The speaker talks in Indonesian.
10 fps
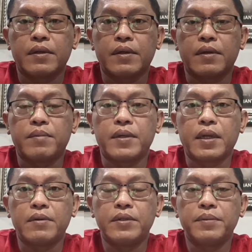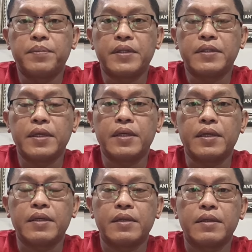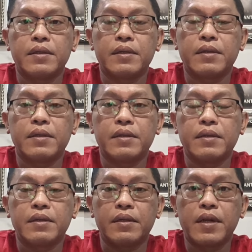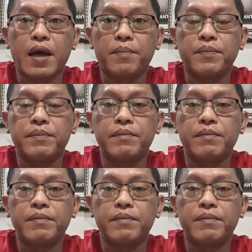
uh, melalui PT eh, DAP